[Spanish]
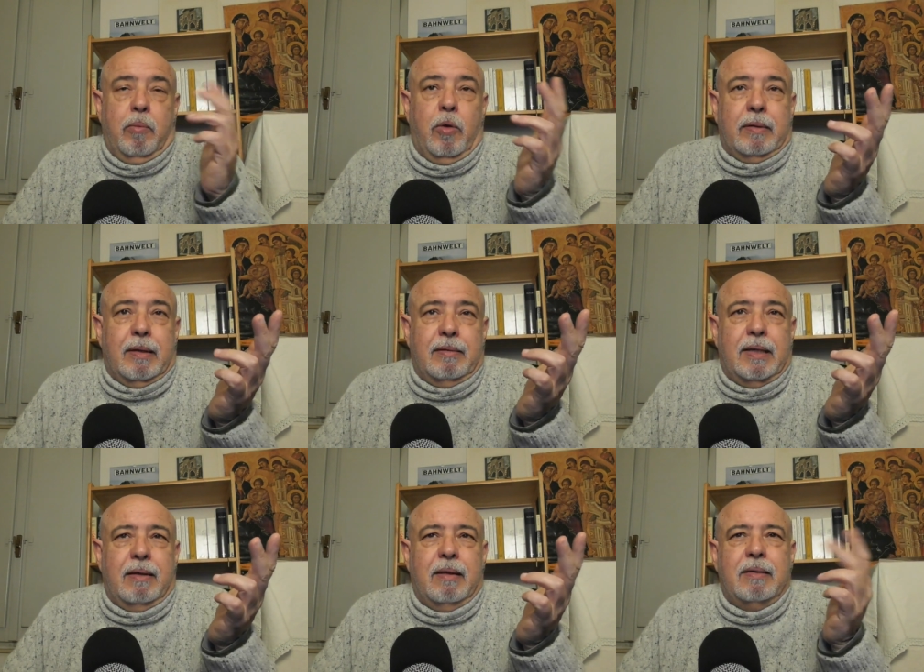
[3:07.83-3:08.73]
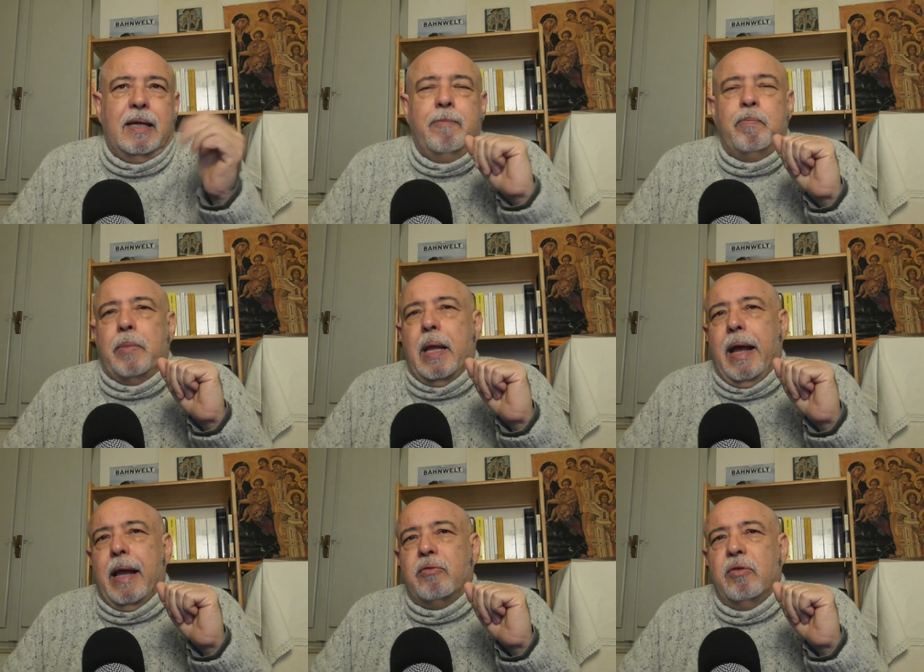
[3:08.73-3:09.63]
Pues si es así,
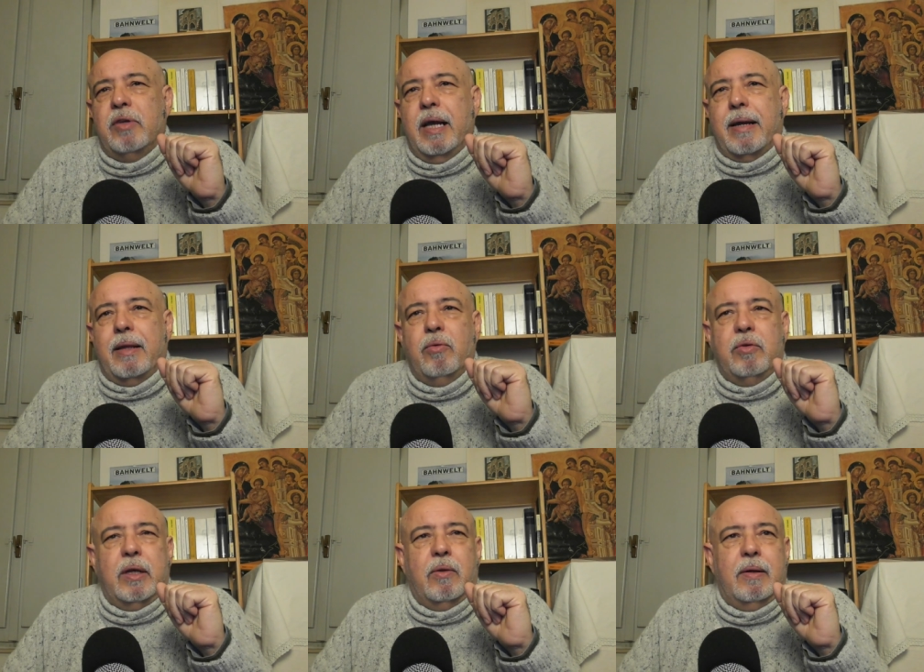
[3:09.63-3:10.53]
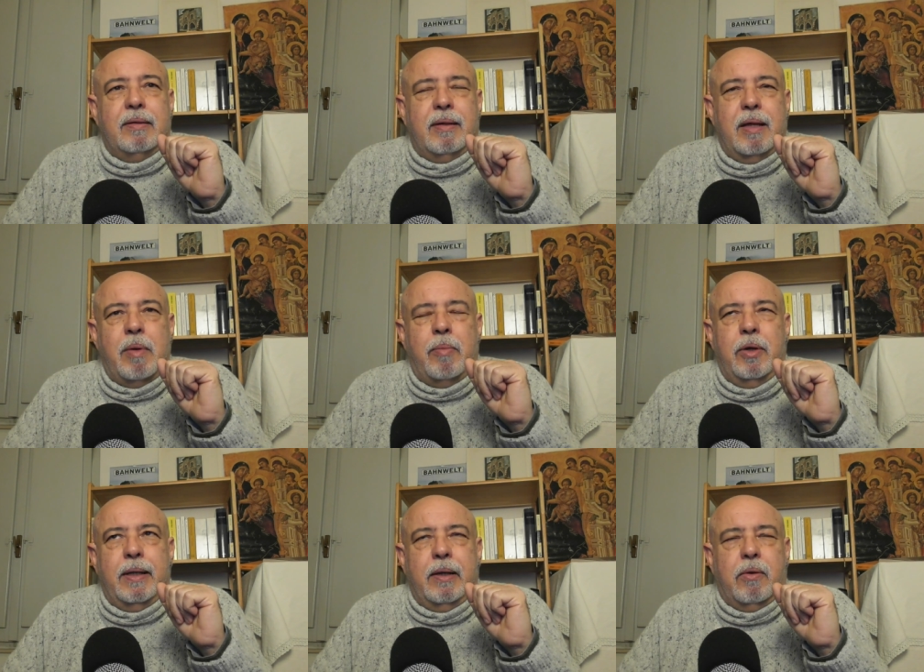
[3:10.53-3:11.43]
a eso se ha reducido el sistema
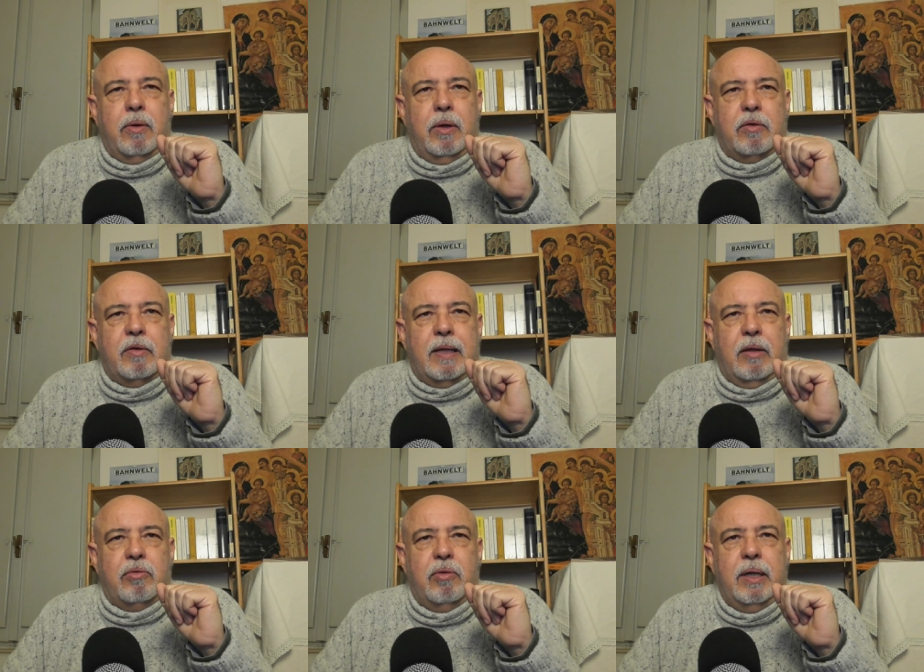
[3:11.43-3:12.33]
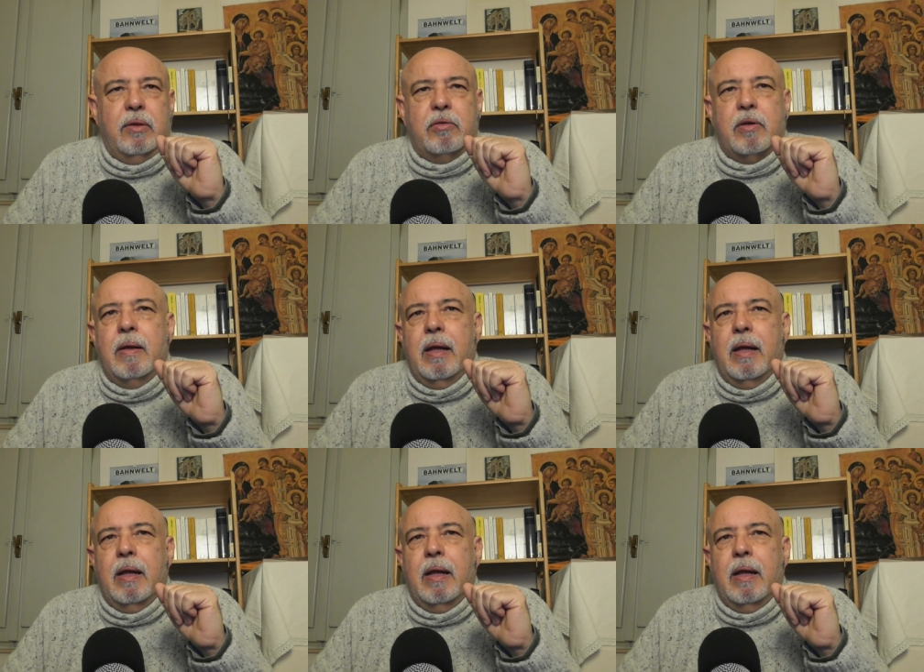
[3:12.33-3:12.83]
político de los Estados Unidos,